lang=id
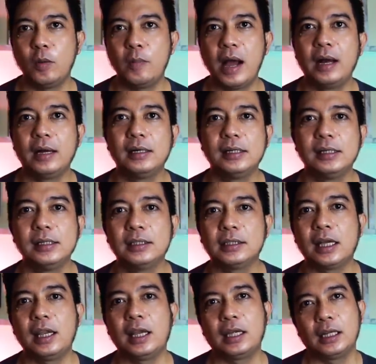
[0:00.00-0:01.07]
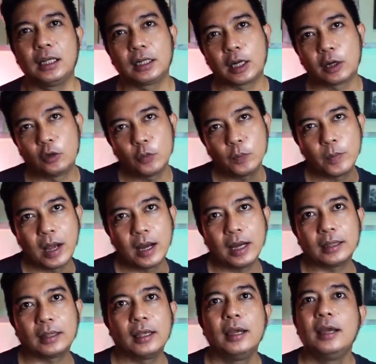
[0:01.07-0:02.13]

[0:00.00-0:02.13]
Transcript: banget ada yang redup banget